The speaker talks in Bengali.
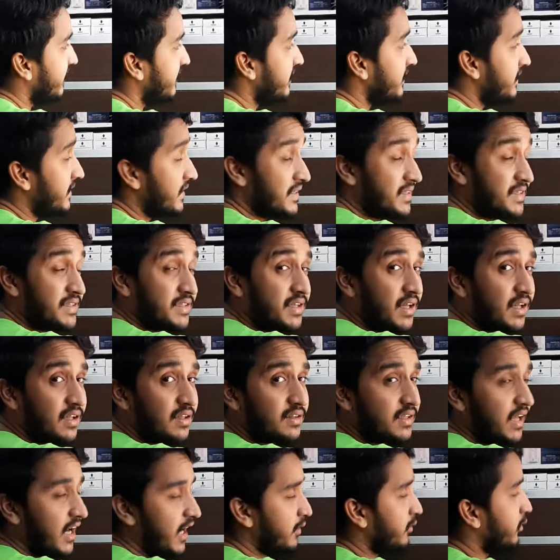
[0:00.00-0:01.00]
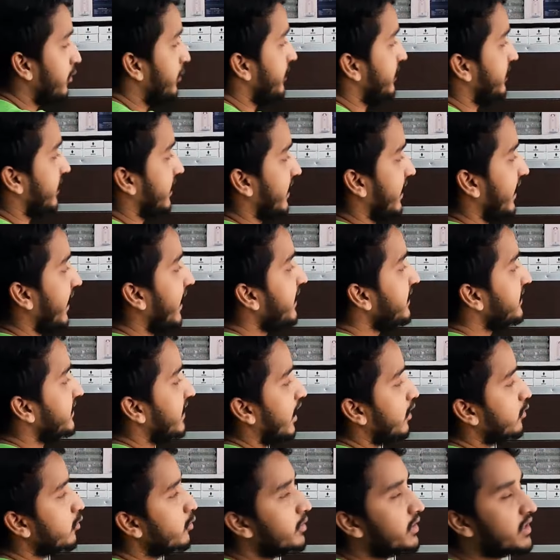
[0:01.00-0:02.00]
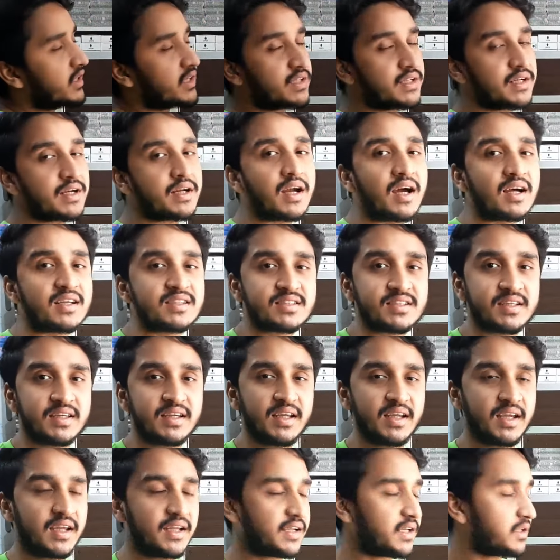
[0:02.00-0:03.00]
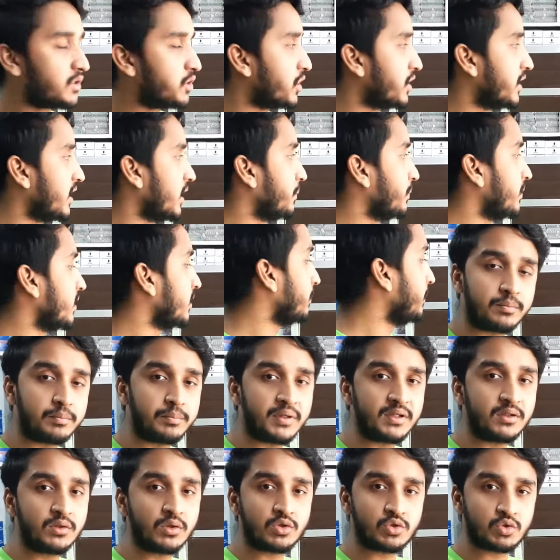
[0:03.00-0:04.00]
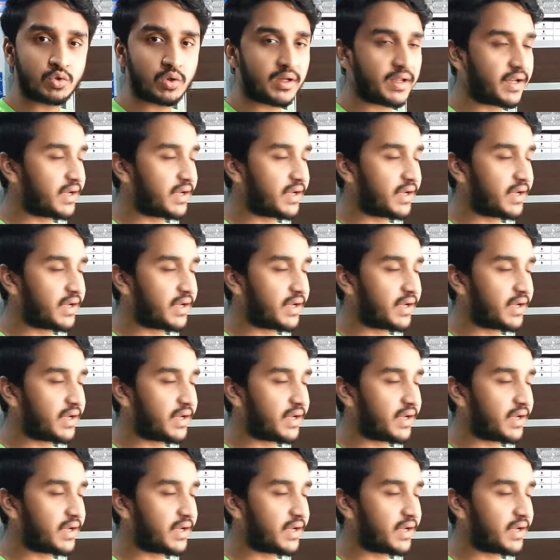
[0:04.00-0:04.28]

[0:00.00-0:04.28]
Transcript: একটি ডিজিটাল থার্মোমিটার এই থার্মোমিটারটির কাজ কি এটা ধরেন আপনার বিদ্যুৎ চলে